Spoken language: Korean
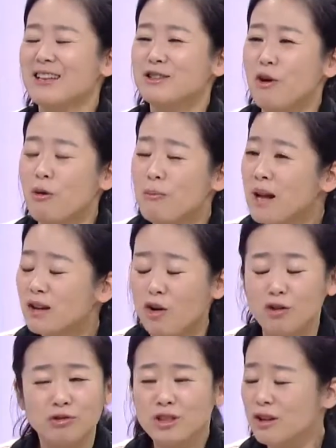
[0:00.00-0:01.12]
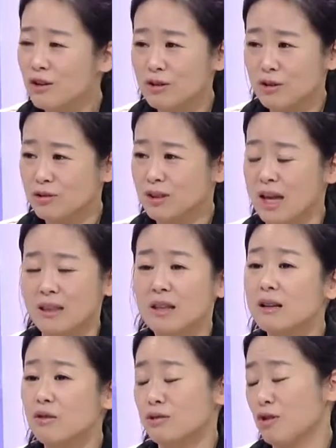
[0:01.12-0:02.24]
정말 건드려서는 안
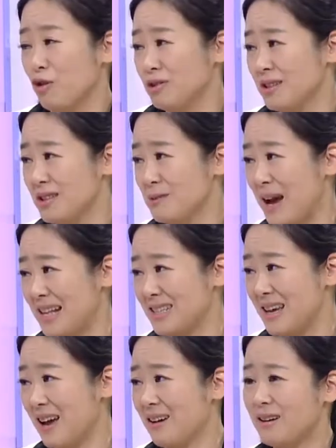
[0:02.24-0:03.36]
될 거는 건드리지 말자.